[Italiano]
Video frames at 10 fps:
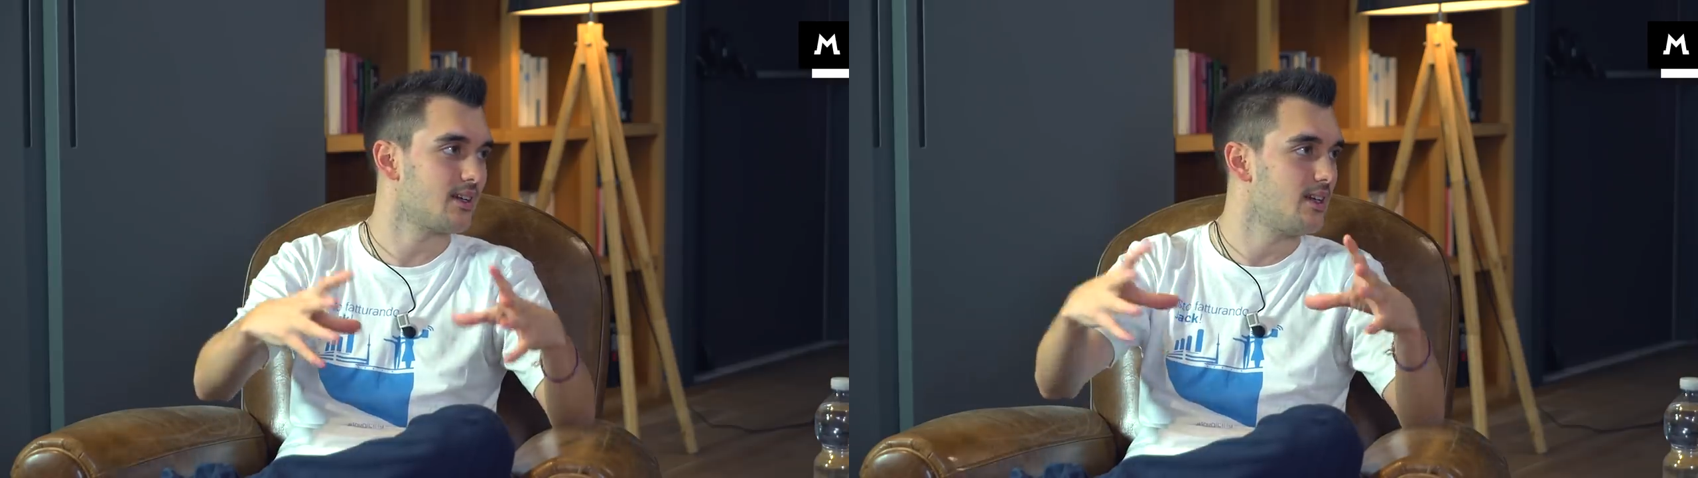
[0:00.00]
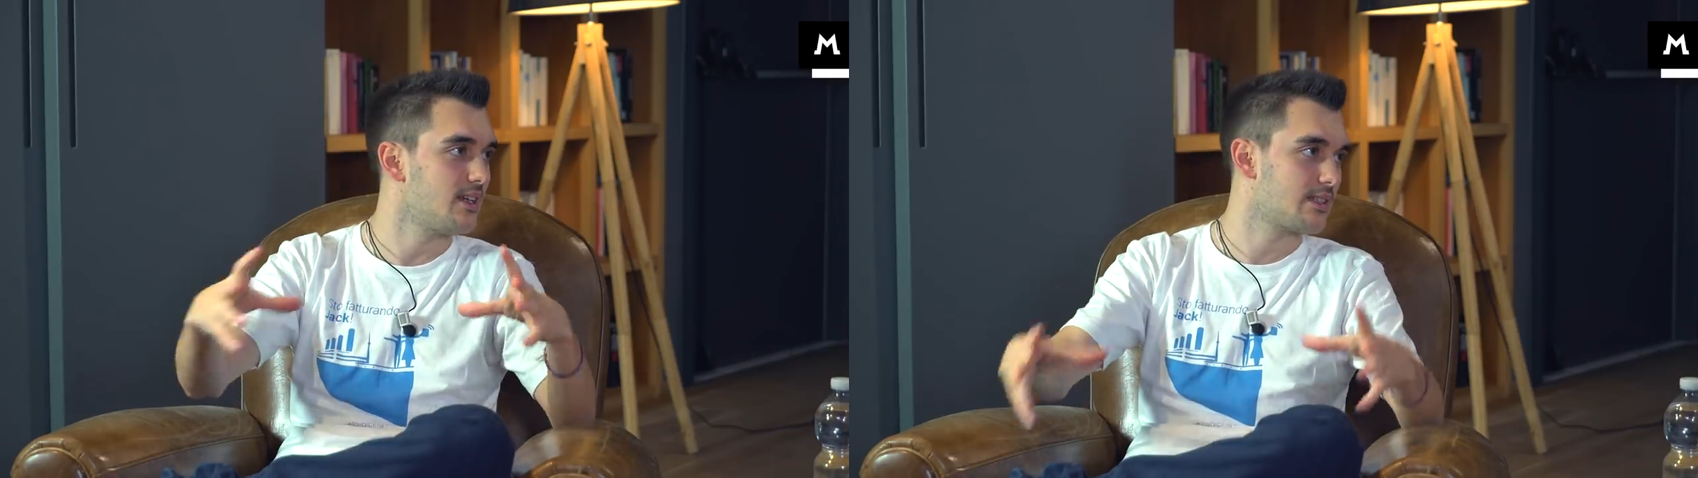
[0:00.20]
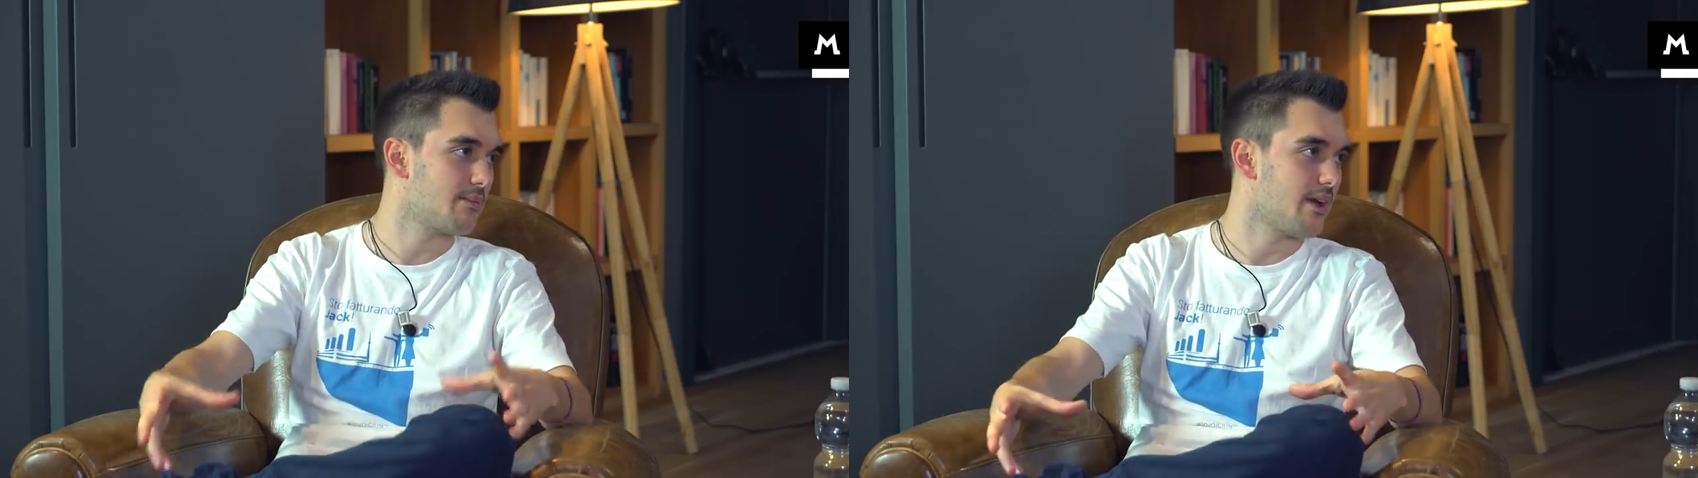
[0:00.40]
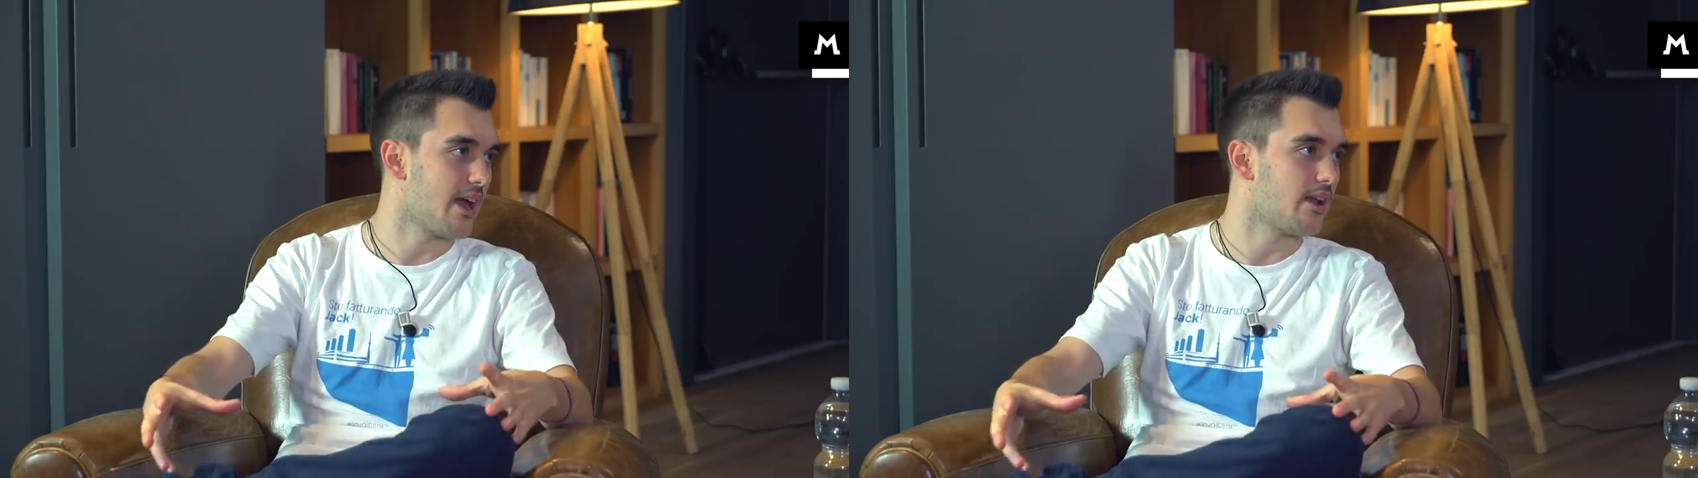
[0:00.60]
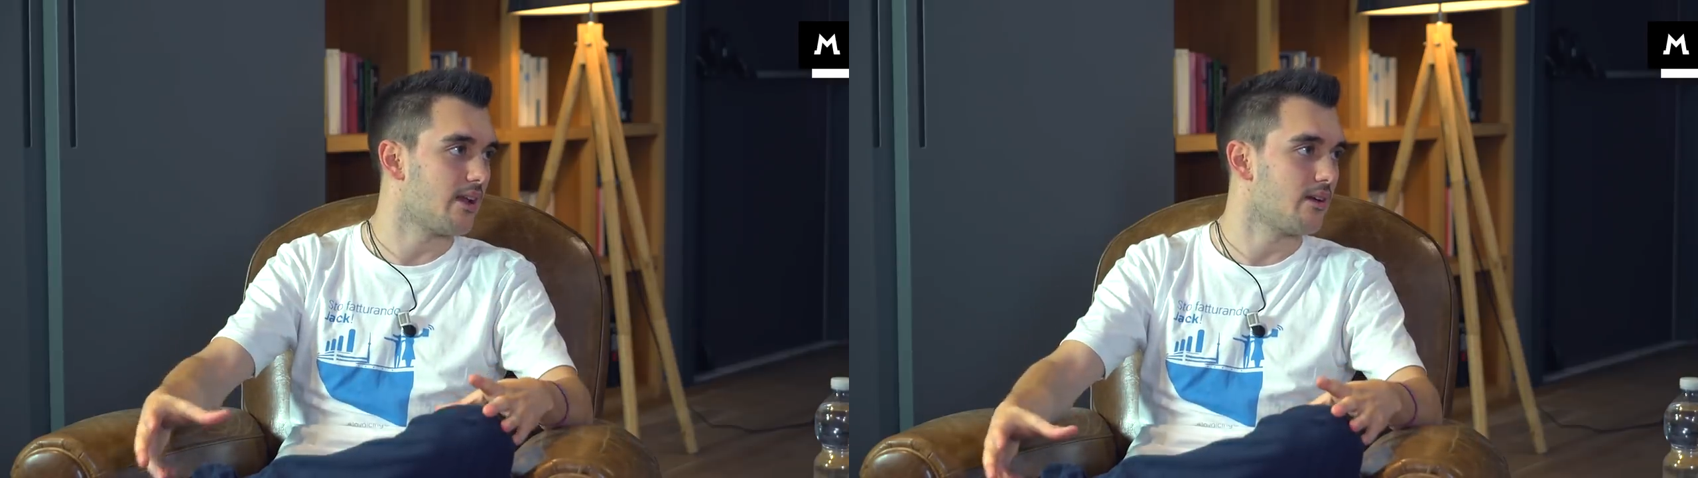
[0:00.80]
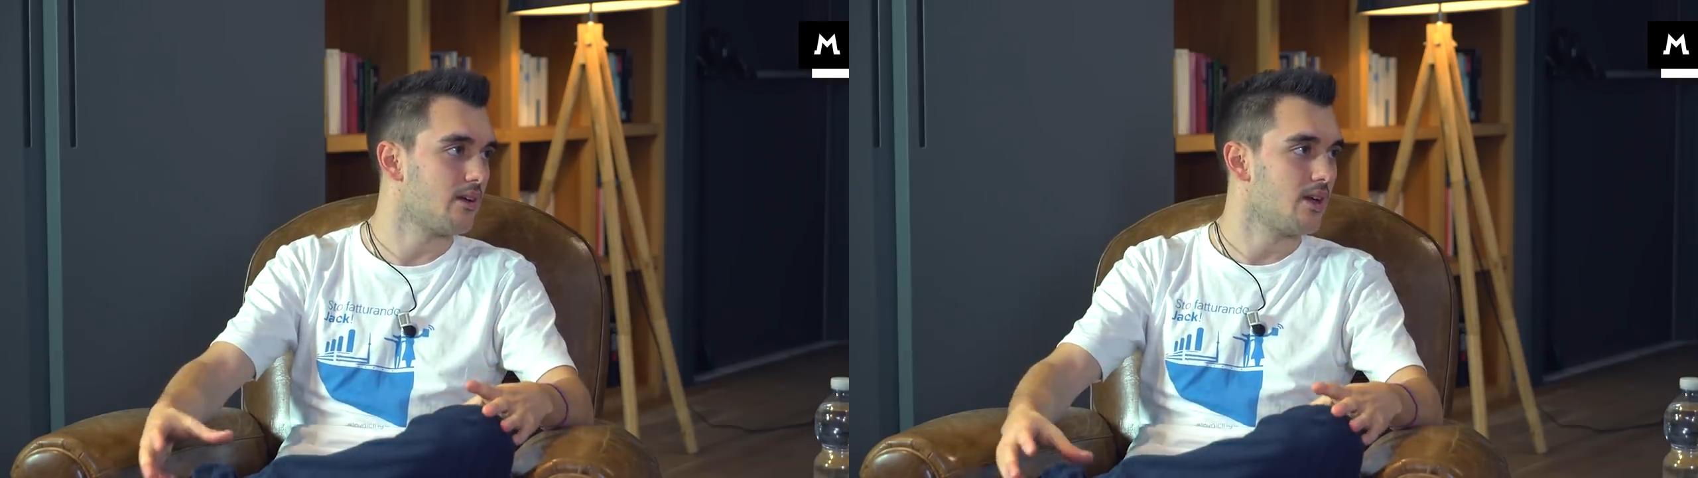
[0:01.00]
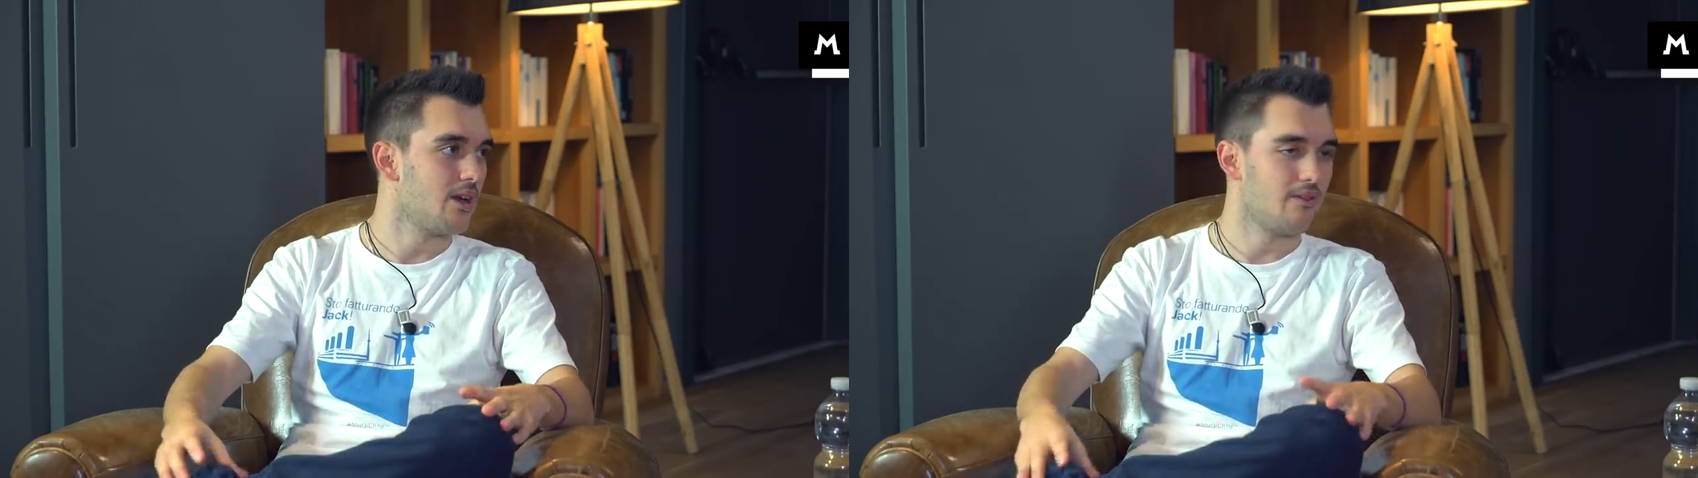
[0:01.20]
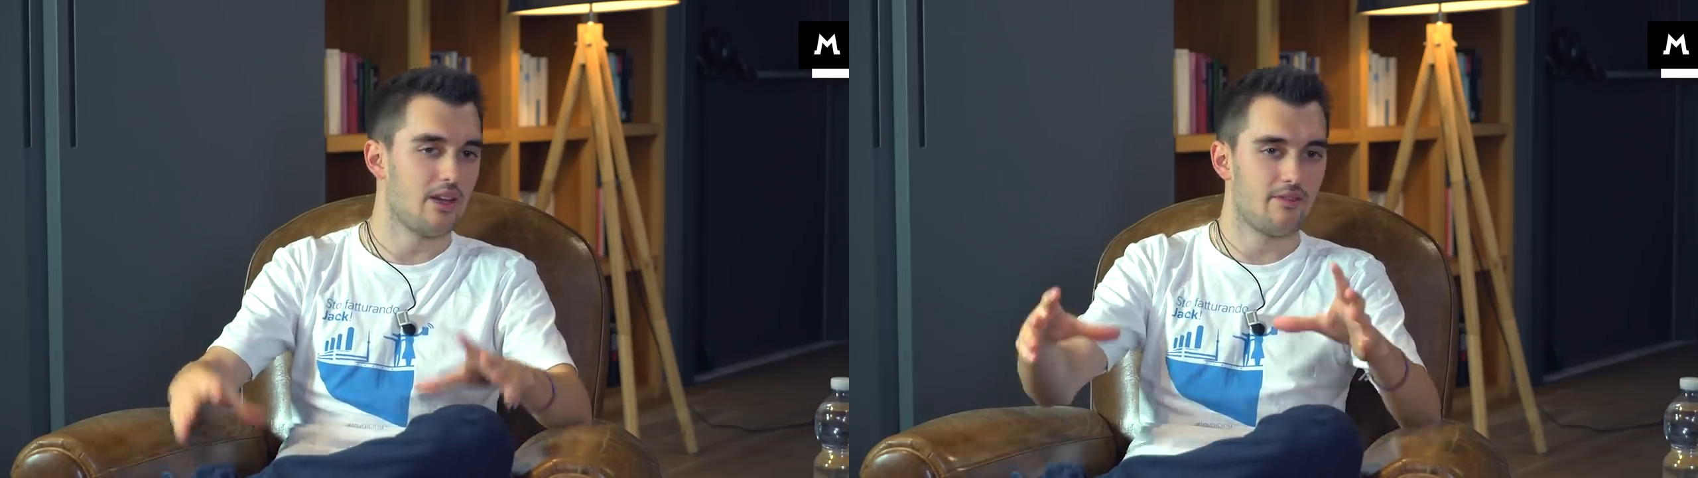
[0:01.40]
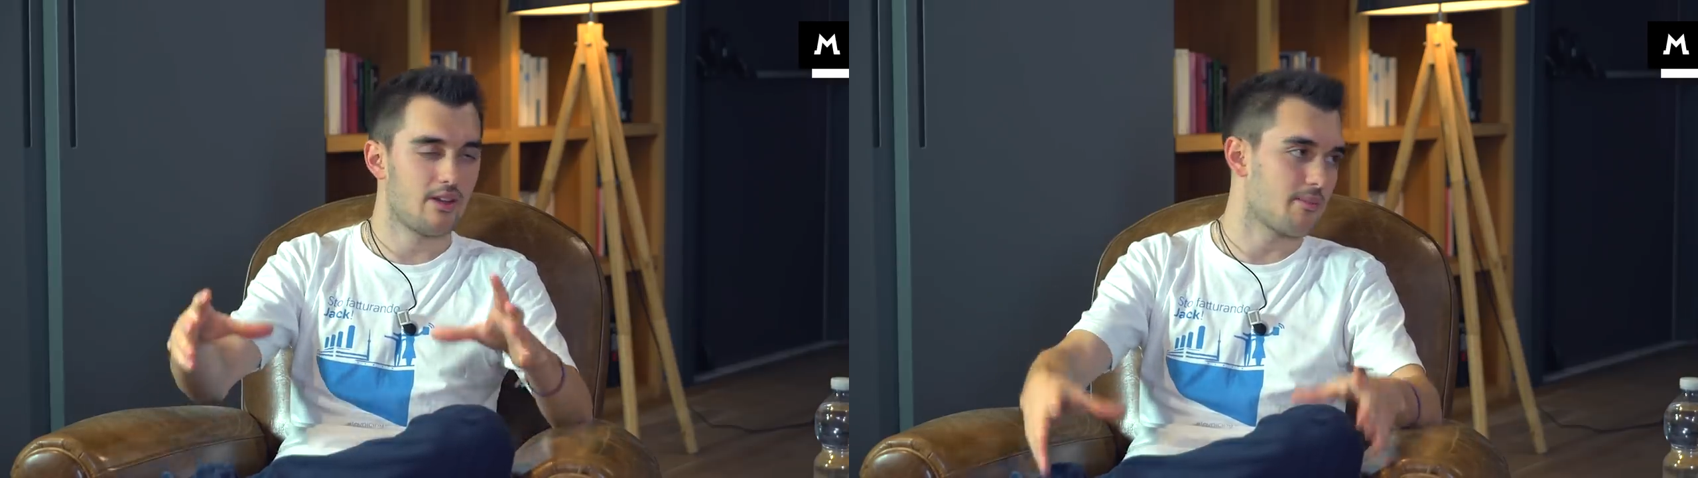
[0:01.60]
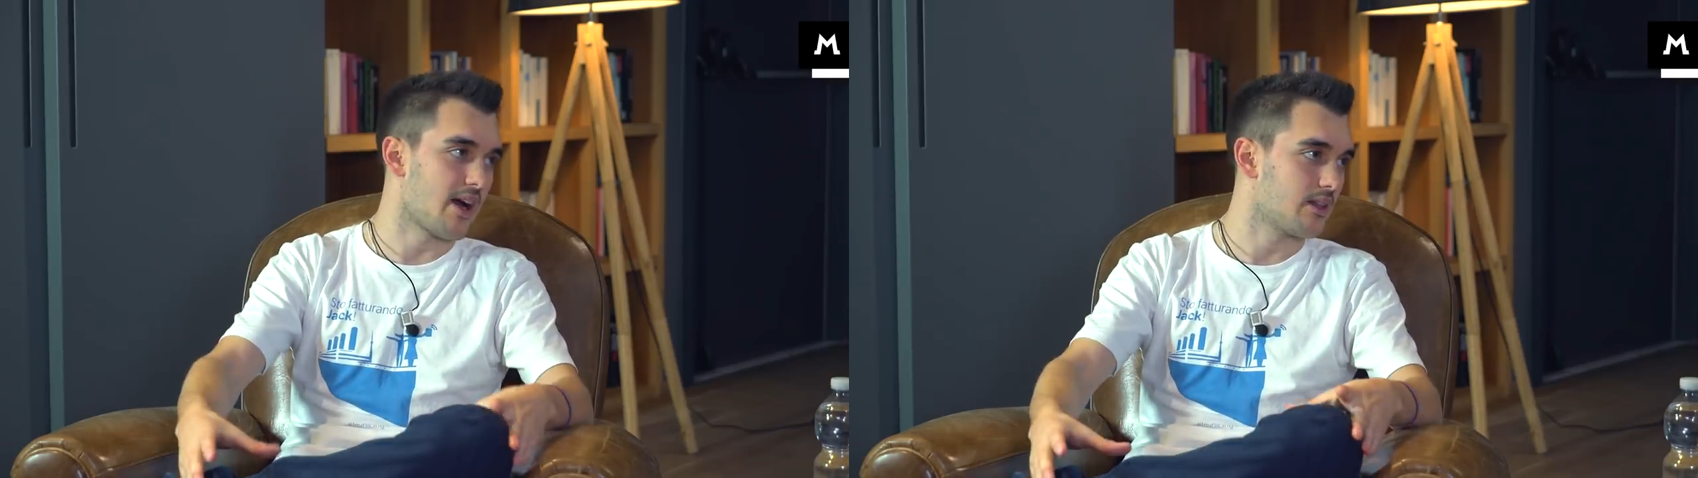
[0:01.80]
nell'XML viene
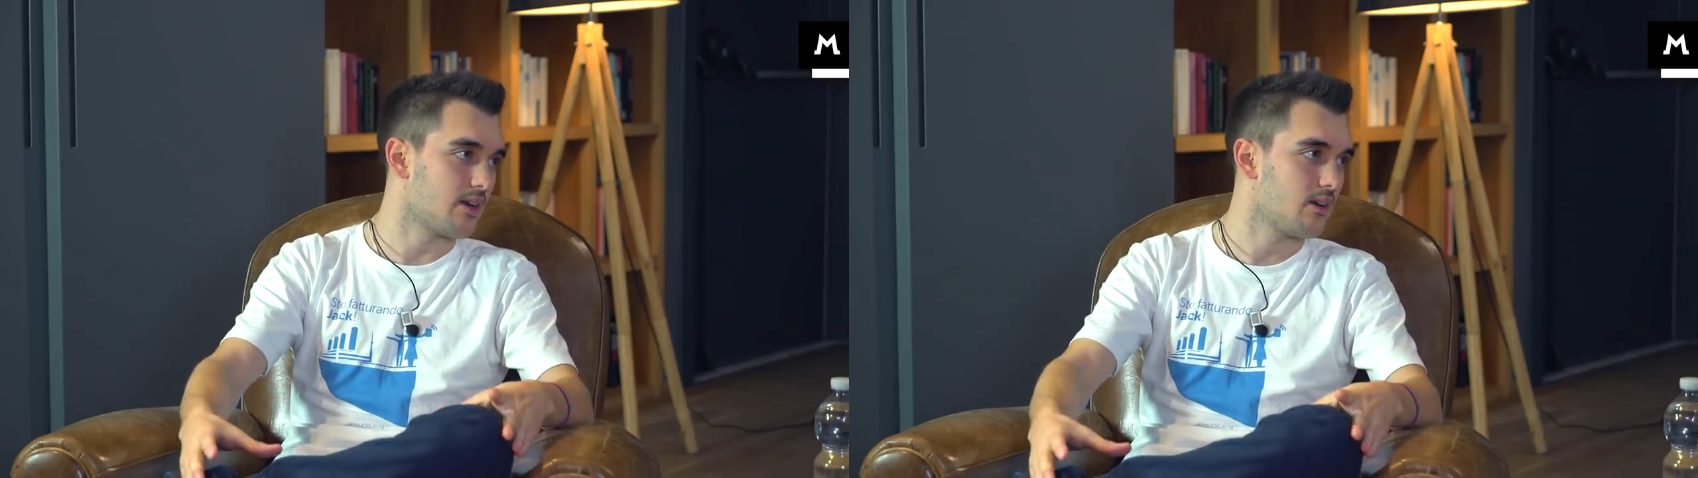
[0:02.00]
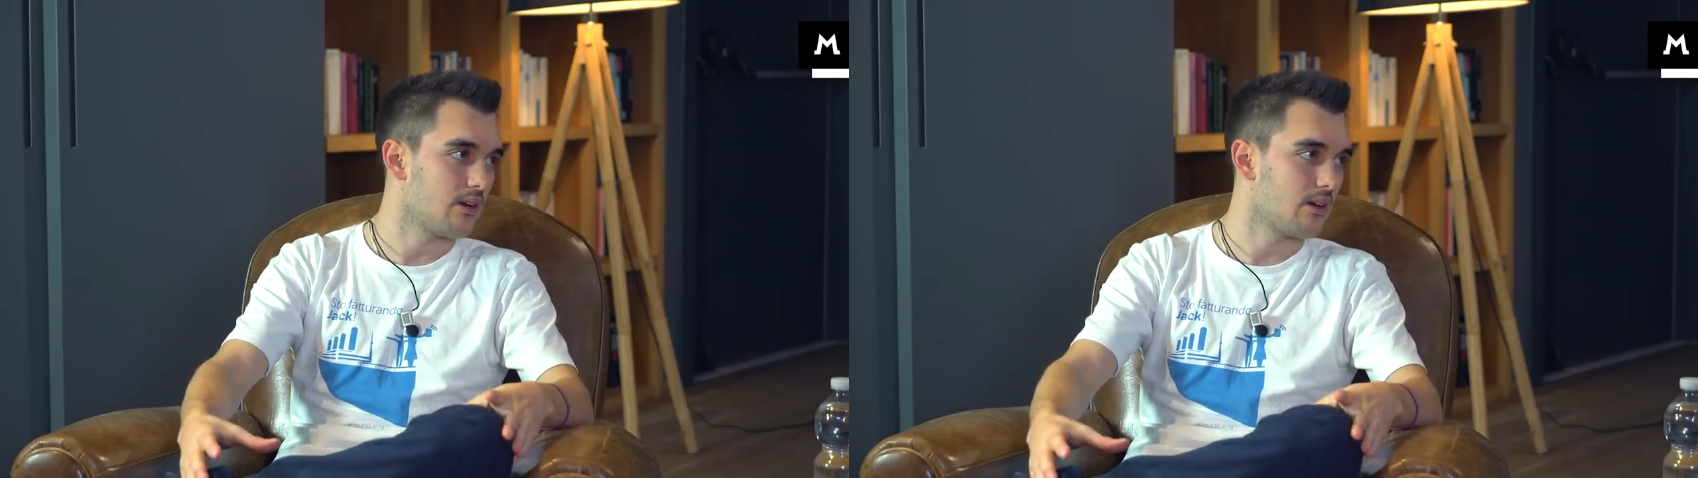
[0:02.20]
firmata,